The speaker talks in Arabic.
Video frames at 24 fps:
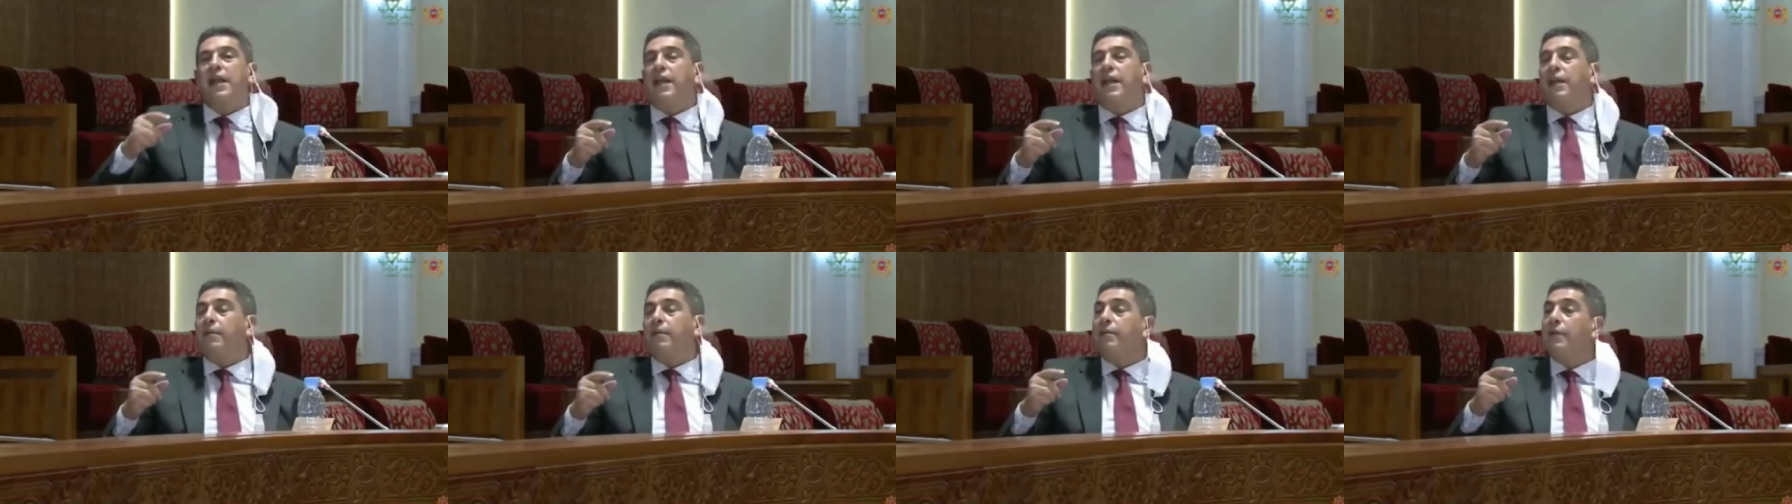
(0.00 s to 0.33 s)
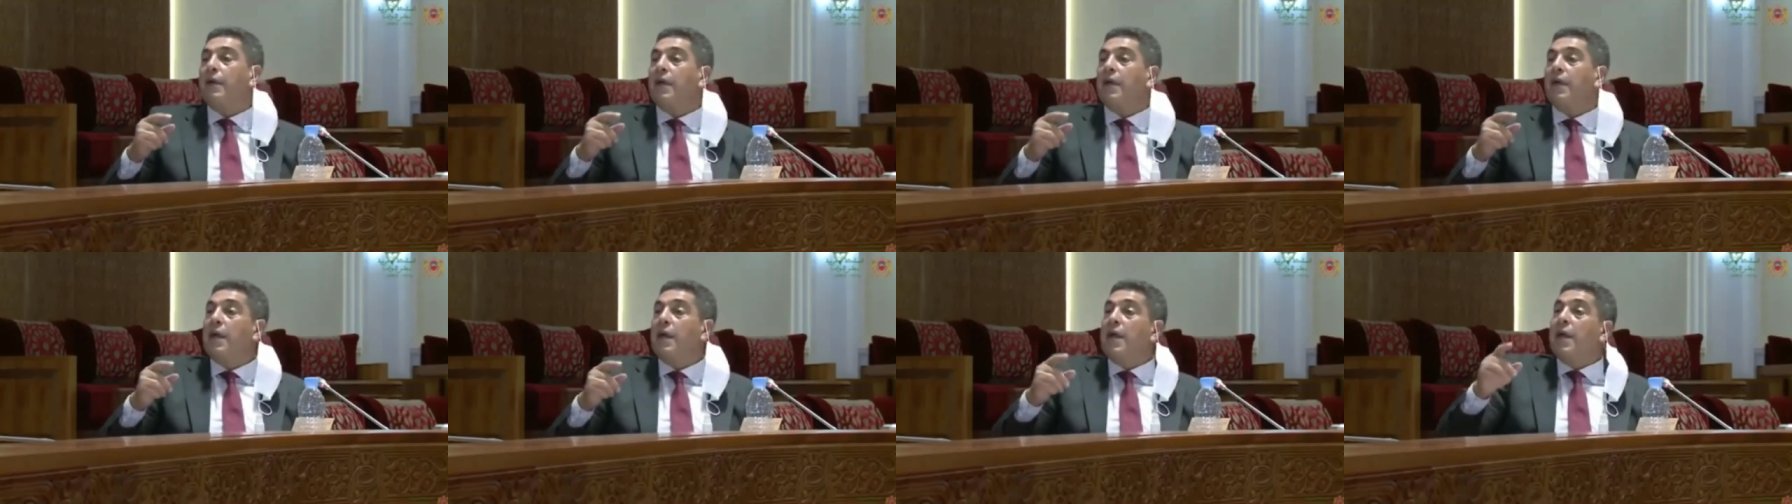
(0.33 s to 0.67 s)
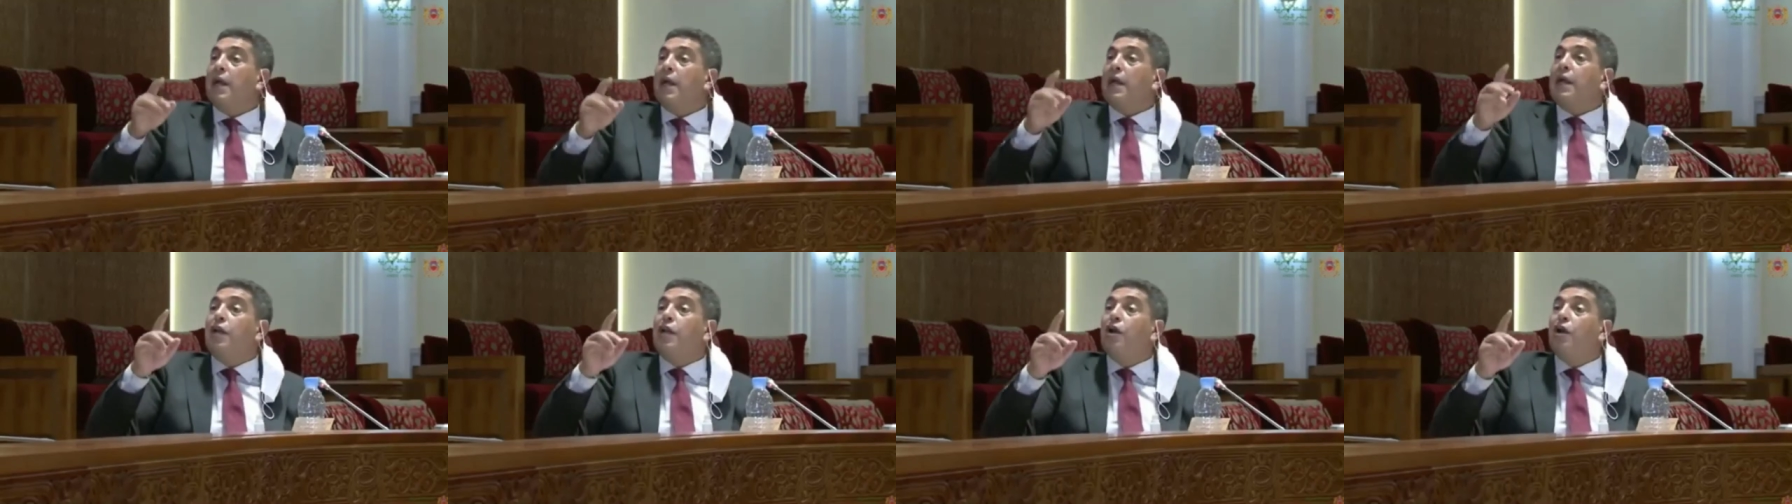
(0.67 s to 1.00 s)
كريم
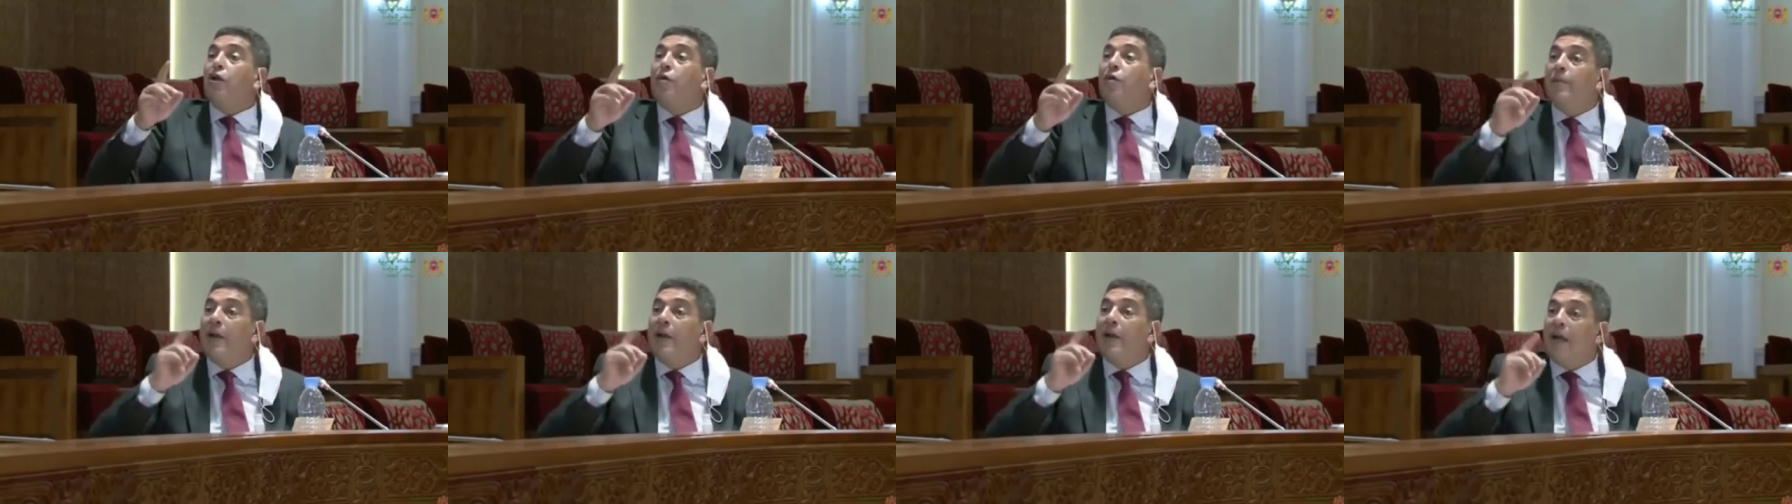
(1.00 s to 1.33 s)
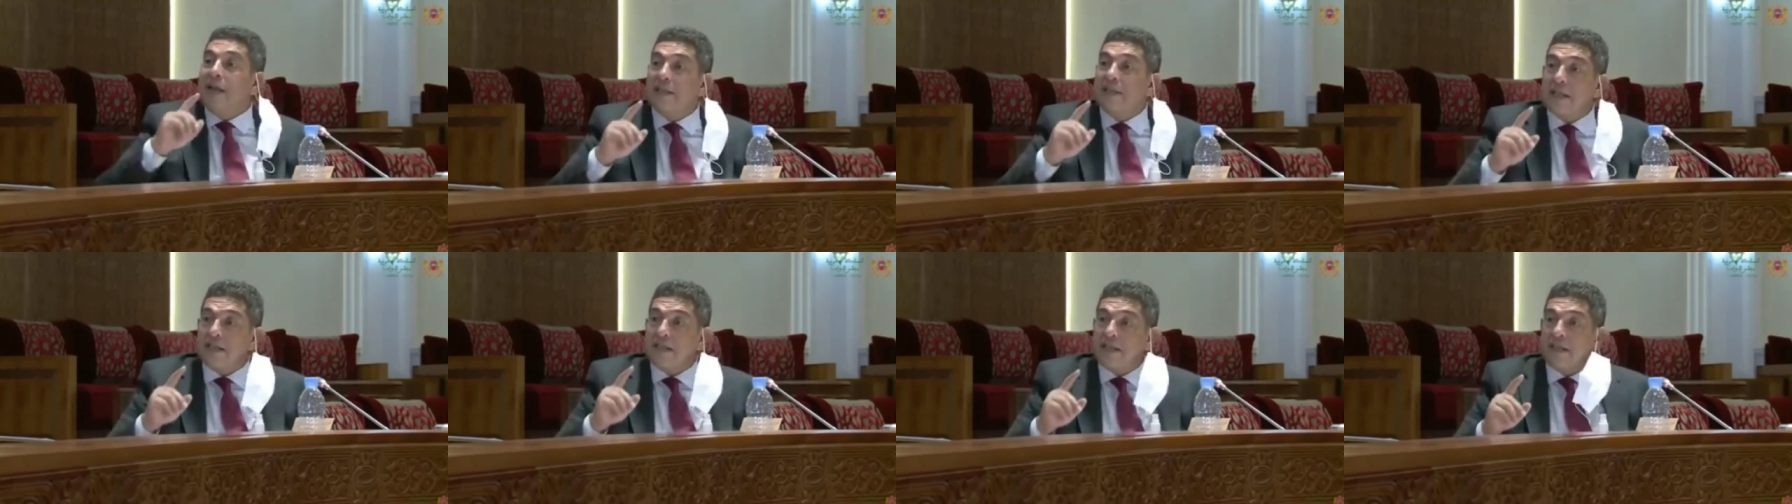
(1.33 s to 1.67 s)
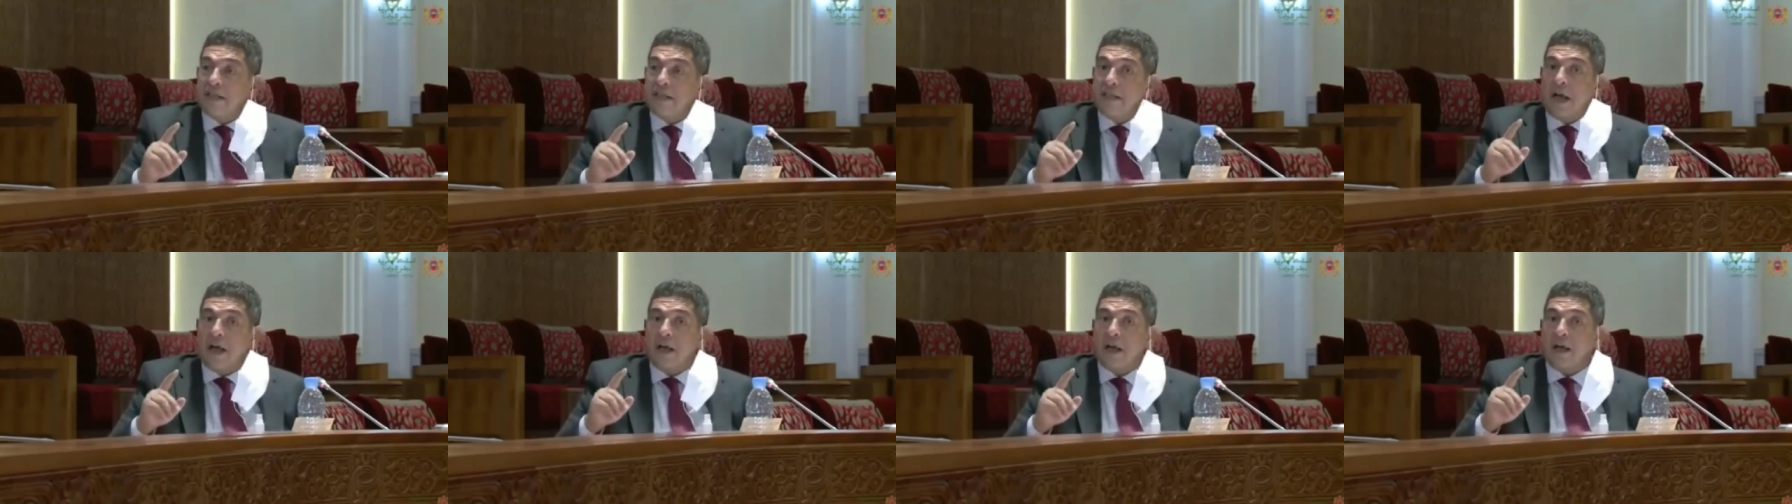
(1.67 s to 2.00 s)
اليوم
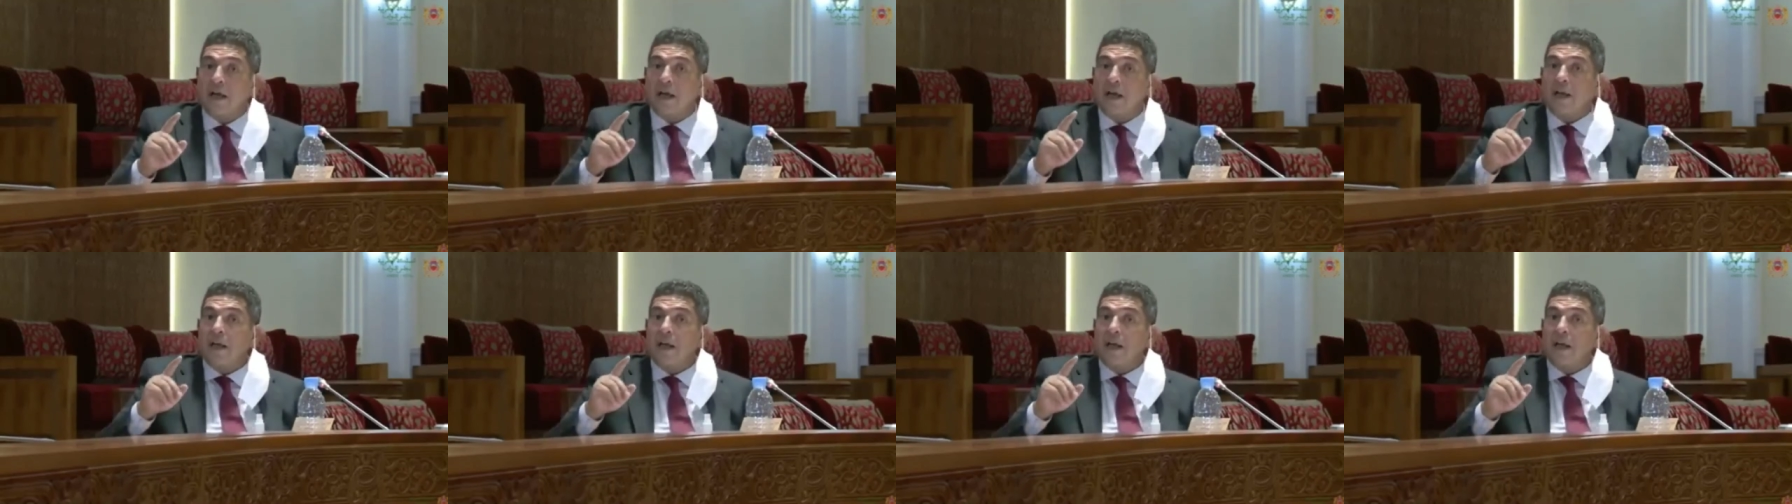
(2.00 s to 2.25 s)
الاساتذه